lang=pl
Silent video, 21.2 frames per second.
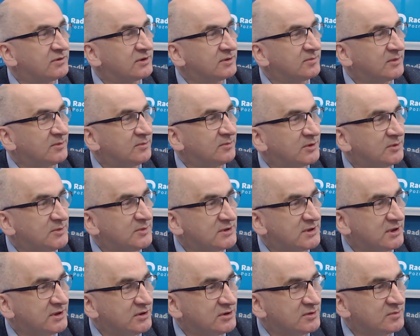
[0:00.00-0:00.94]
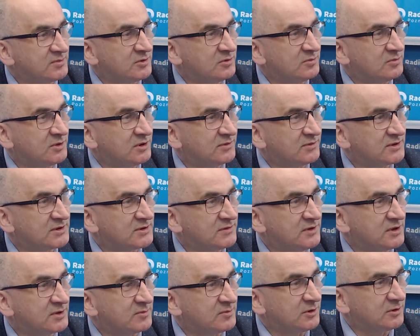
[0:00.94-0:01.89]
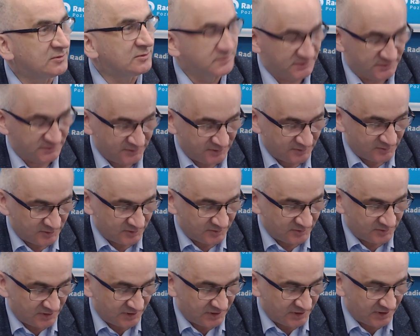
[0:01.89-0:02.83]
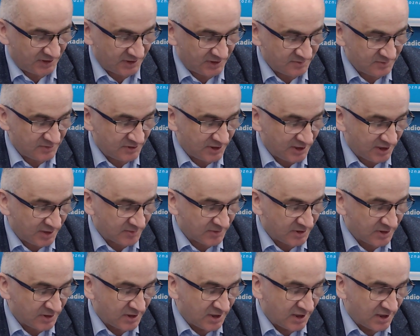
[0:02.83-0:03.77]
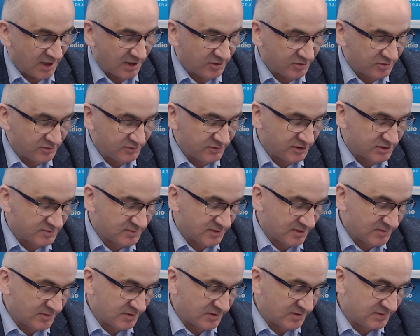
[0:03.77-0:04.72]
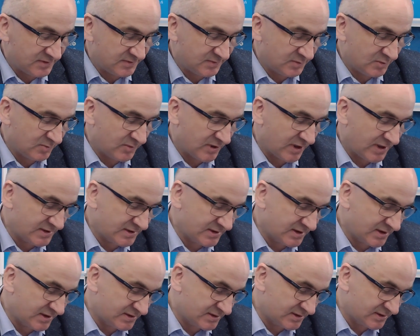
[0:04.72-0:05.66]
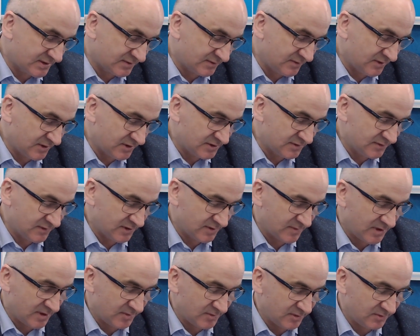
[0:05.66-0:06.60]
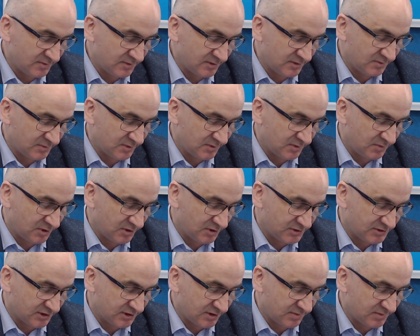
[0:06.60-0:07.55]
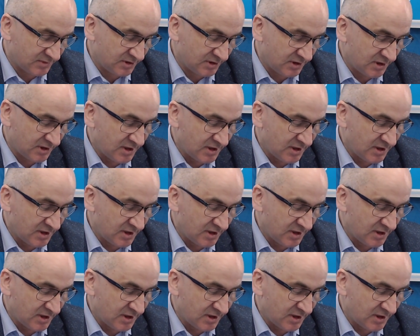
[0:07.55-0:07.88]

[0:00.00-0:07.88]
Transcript: No, podpisaliśmy umowę z firmą, z firmą IBM, ale również mamy współpracę z, z firmami polskimi.